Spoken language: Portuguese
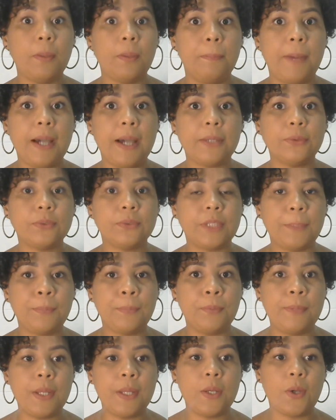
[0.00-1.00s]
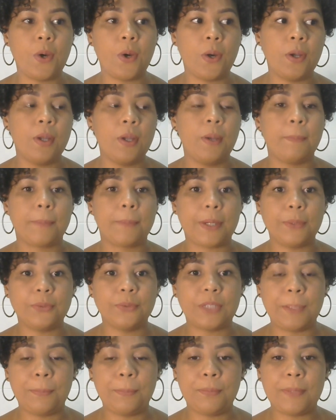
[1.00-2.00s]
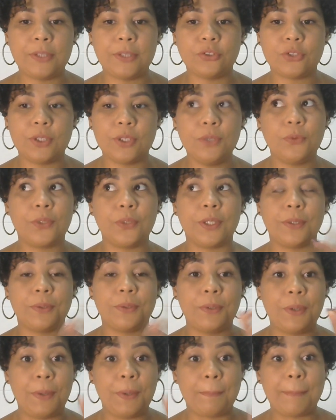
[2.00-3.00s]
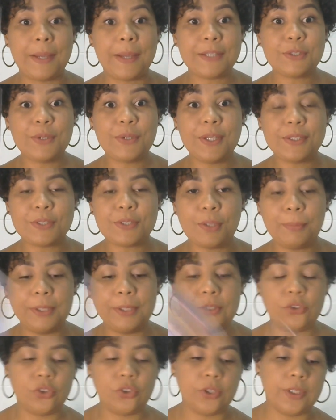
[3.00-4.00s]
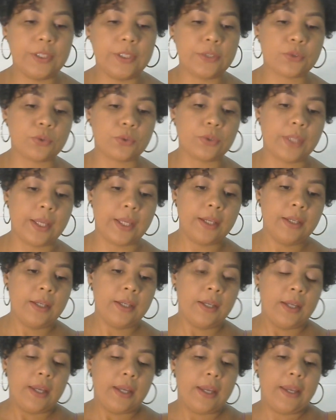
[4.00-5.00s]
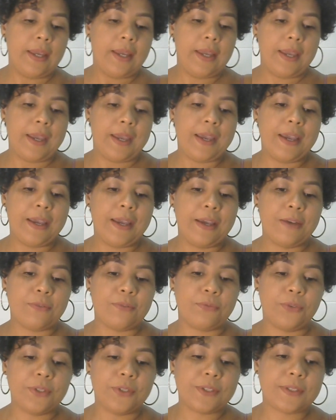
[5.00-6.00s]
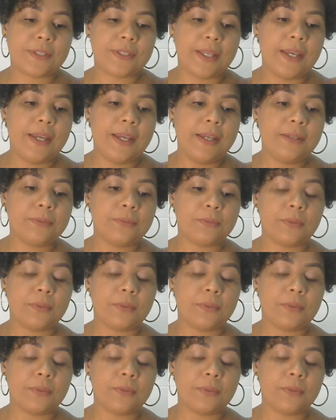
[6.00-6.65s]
para um tempo melhor, para um tempo mais tranquilo. Mas não é somente isso, né? É, você,